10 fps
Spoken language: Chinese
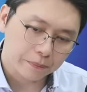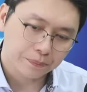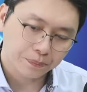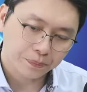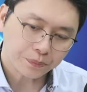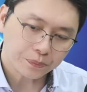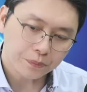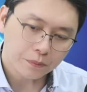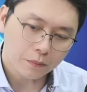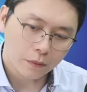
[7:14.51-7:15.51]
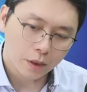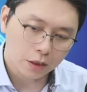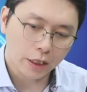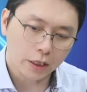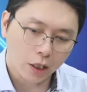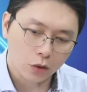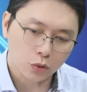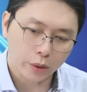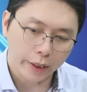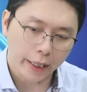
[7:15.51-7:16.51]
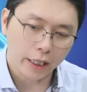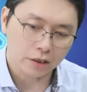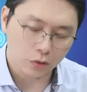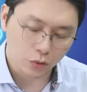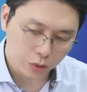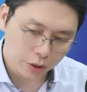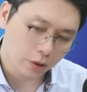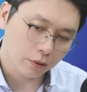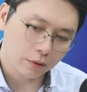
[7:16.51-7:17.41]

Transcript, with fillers: 嗯，而且他有说 AI is real，